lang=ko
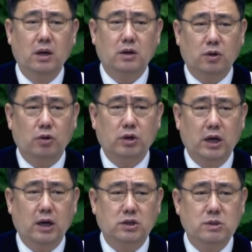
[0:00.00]

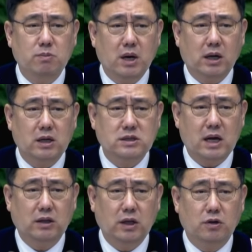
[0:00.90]
그렇게 심각한
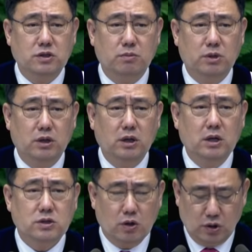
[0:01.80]
상태였음을
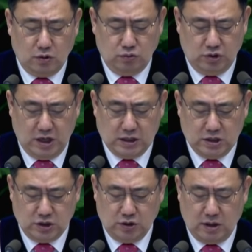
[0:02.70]
성경은 우리에게
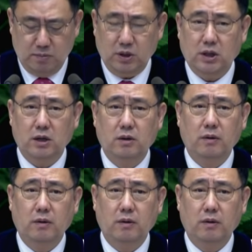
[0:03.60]
증언합니다.